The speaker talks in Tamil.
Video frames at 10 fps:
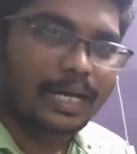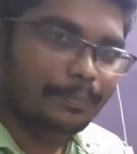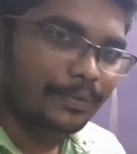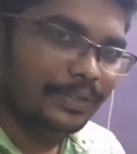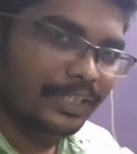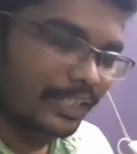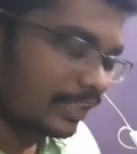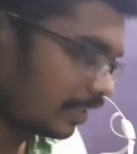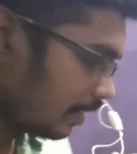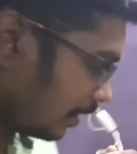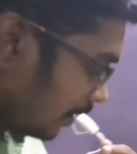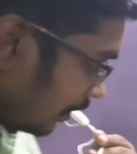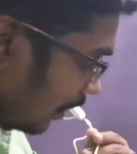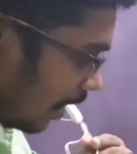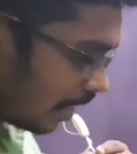அப்போ இங்கே
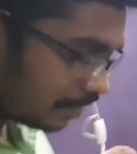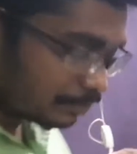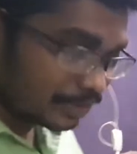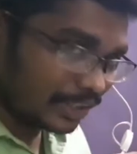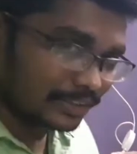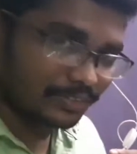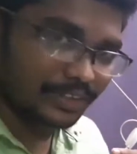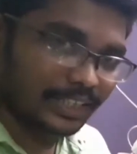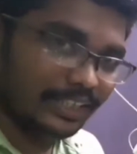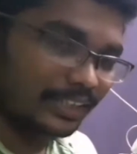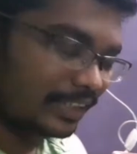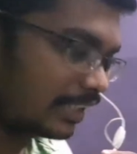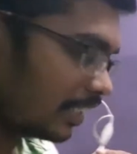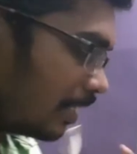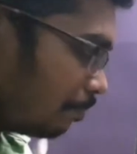இதை தான் நான் முதல்ல சொன்னேன்
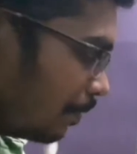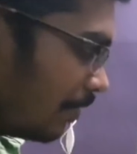நீங்கள் எப்படி